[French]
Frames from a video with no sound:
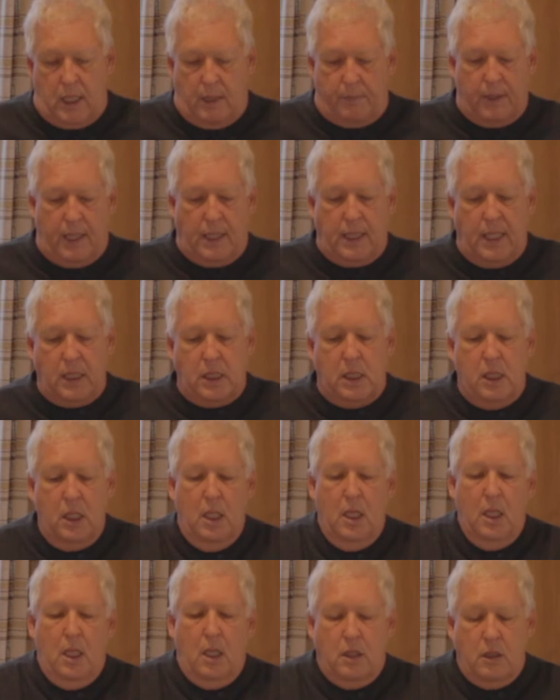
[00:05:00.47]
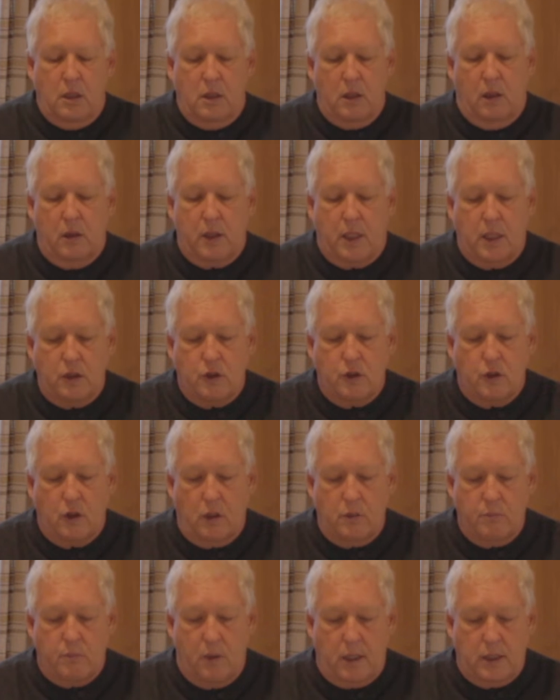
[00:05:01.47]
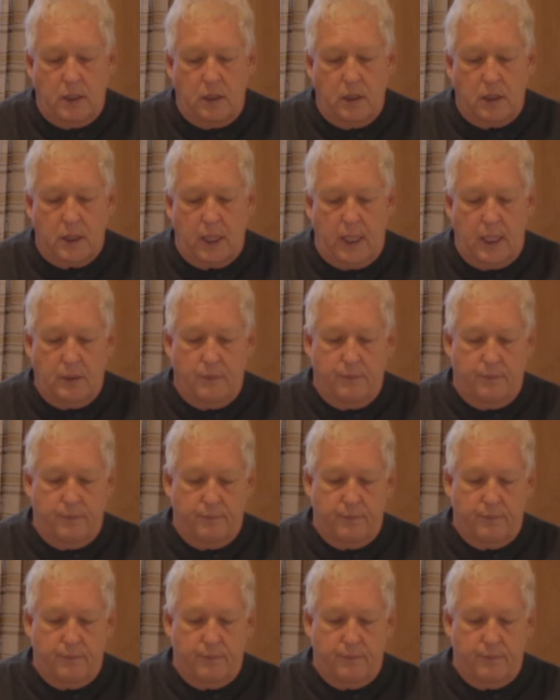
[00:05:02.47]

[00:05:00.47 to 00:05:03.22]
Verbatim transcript: la planète. Donc, ils ont demandé notre aide.